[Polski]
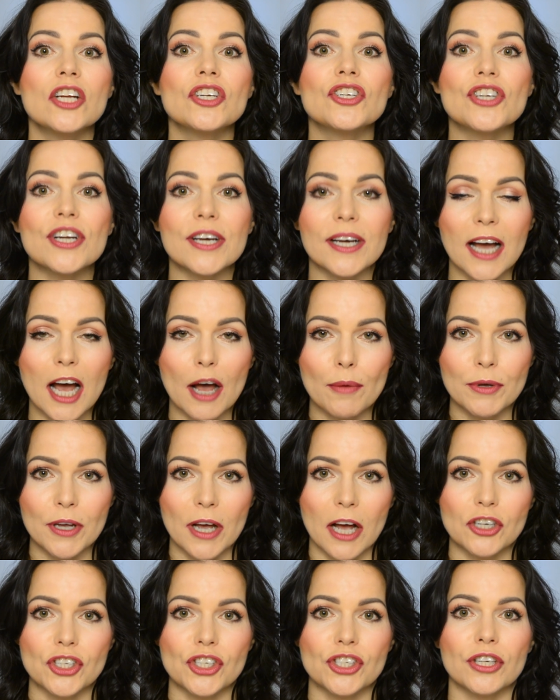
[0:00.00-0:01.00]
czekamy
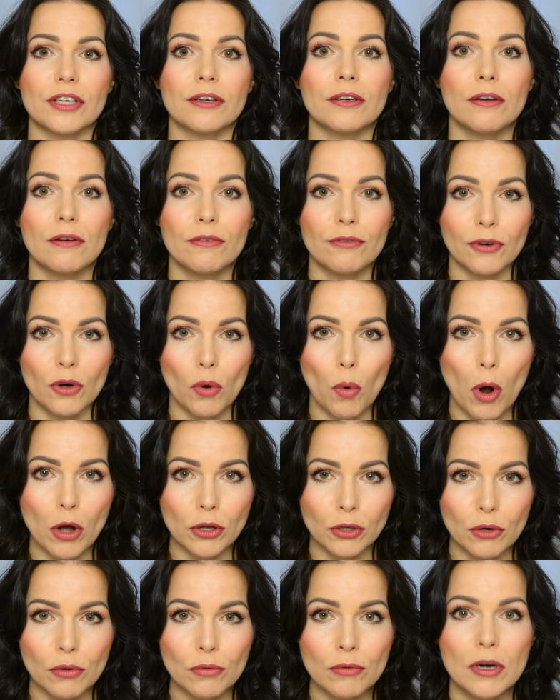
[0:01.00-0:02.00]
aż się
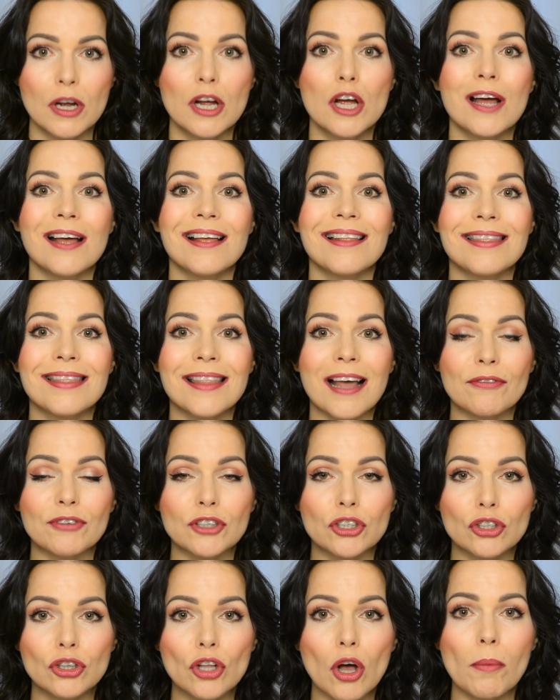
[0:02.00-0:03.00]
wchłoną,
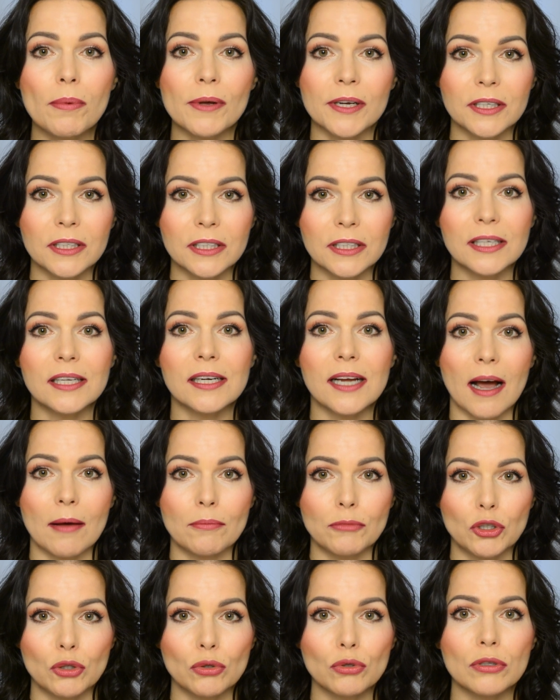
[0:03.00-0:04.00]
nawet dobrych kilka
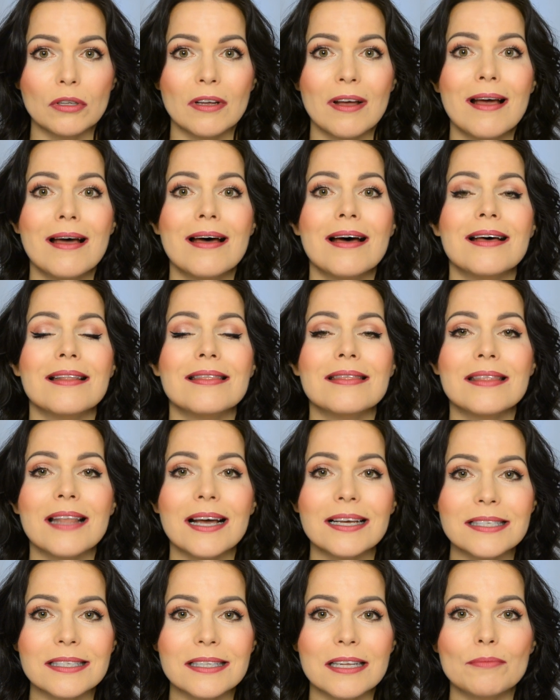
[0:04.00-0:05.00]
minut,
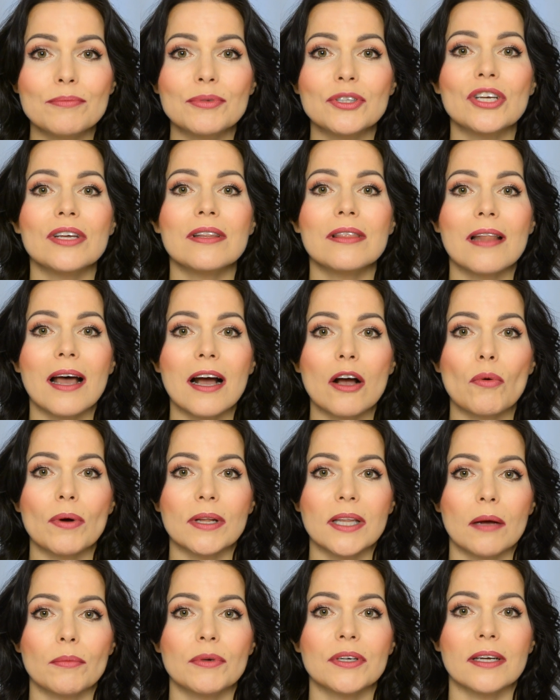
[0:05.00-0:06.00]
następnie
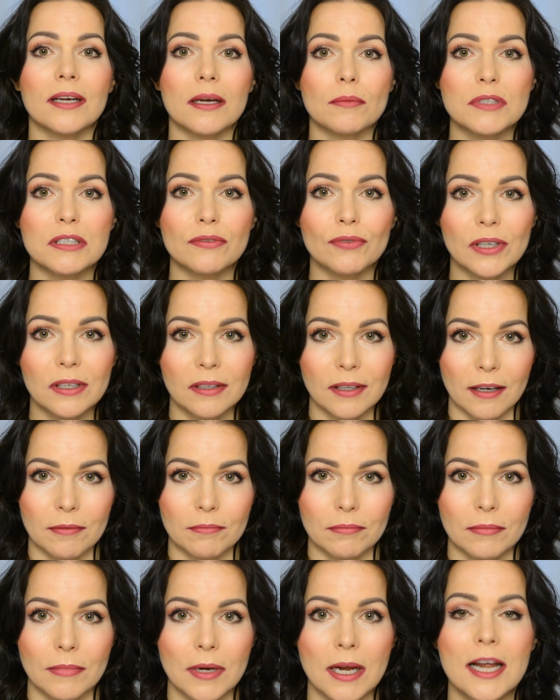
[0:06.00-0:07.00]
nakładamy krem z
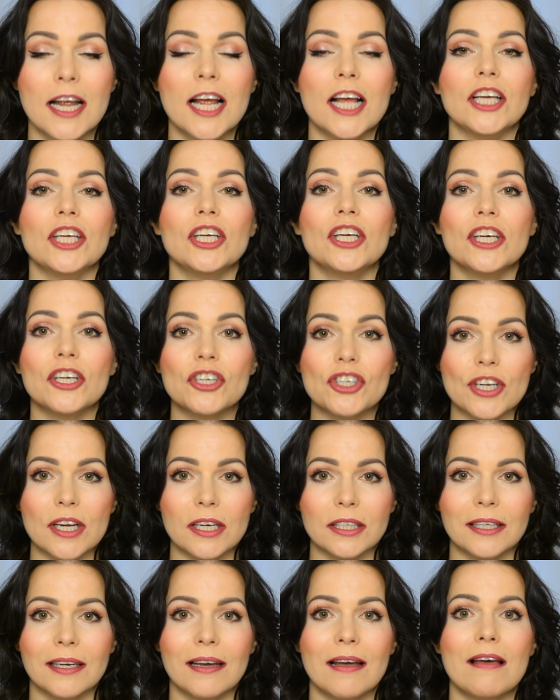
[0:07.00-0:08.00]
filtrem. I
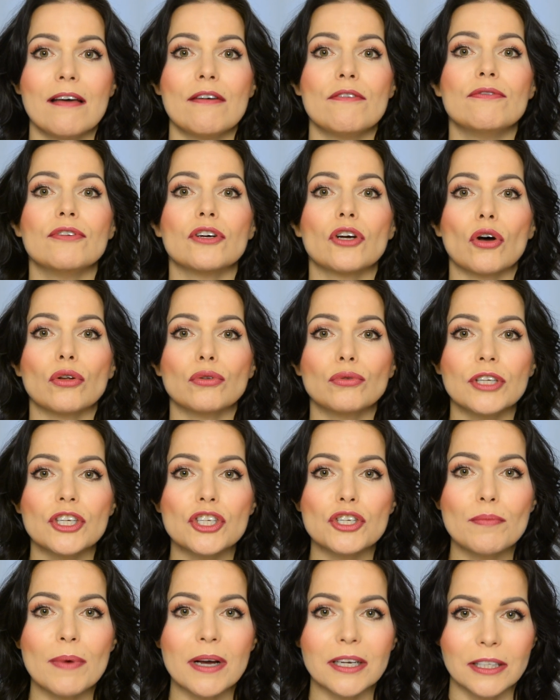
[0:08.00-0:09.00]
jeżeli
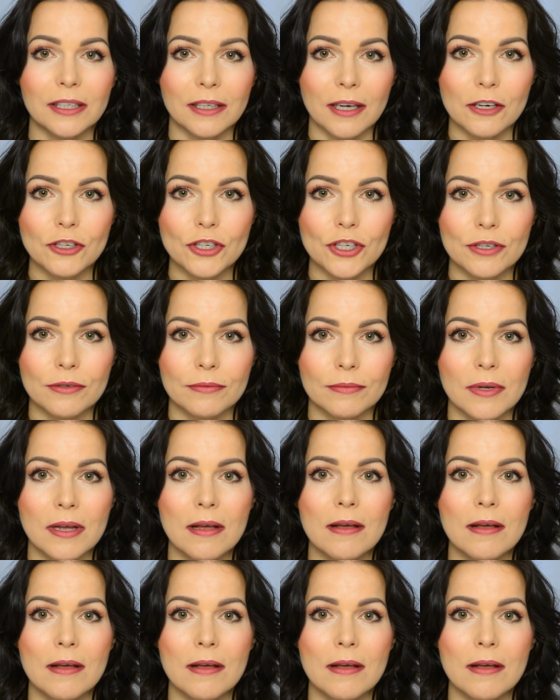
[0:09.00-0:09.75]
wykonujesz makijaż,